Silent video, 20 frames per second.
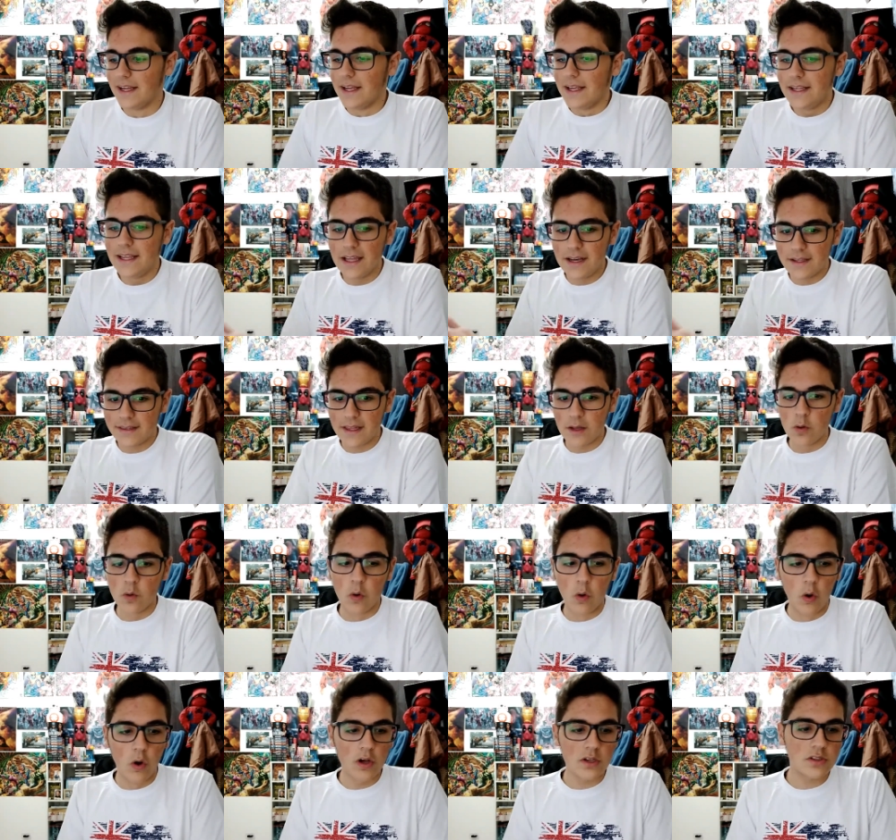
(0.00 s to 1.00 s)
E ele tem o um
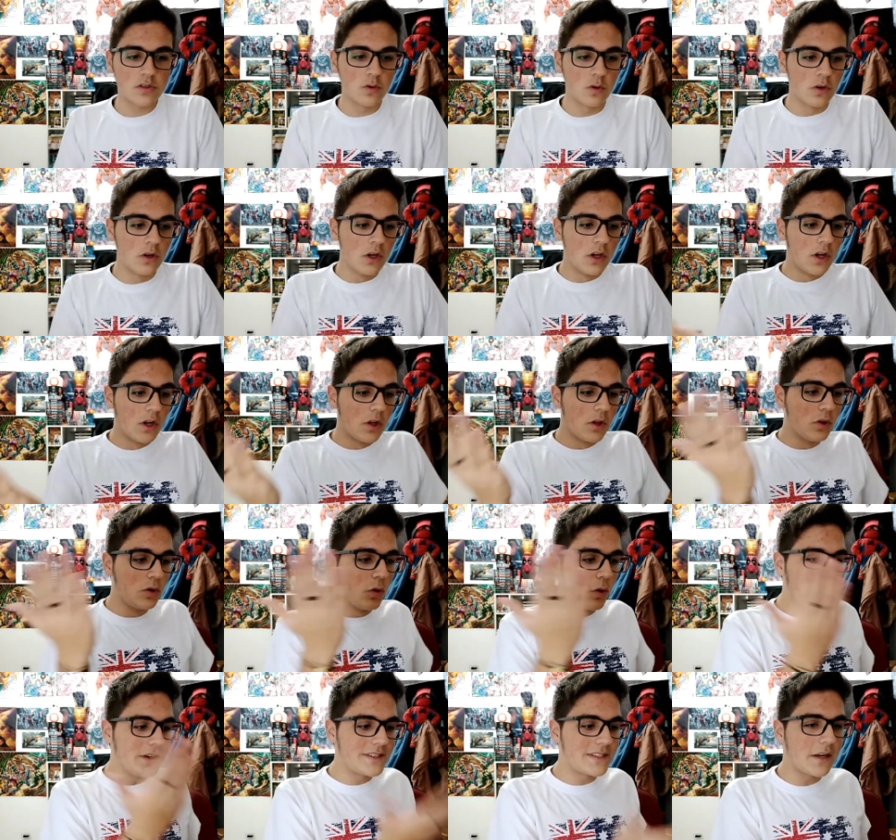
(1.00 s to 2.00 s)
rosto
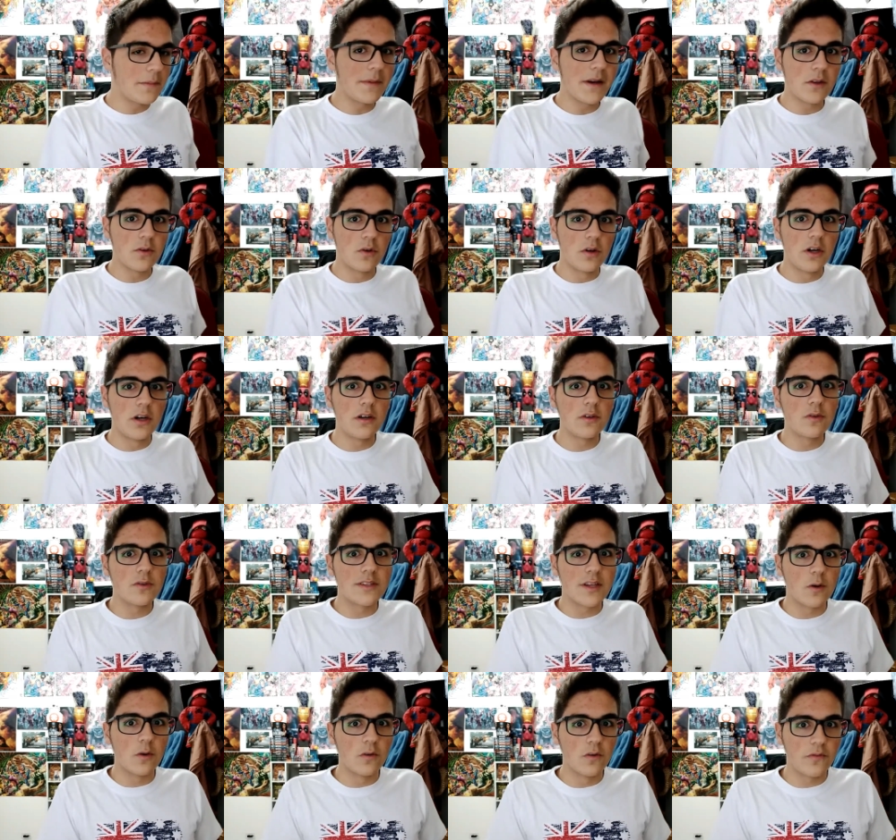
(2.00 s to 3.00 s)
do Exterminador do
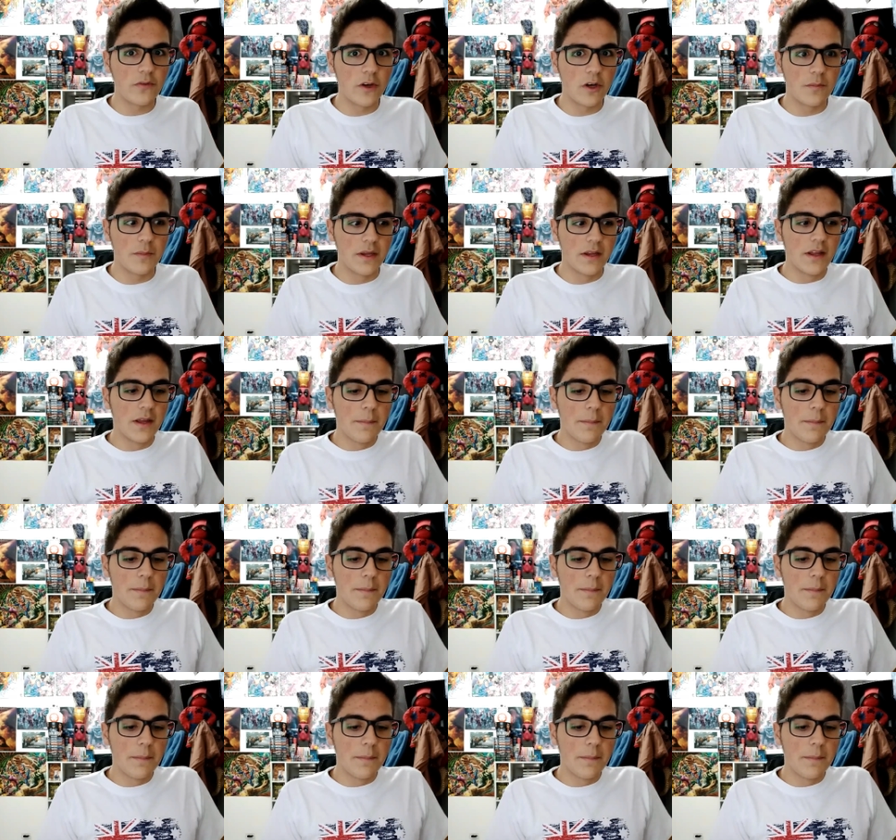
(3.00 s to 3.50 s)
segundo filme.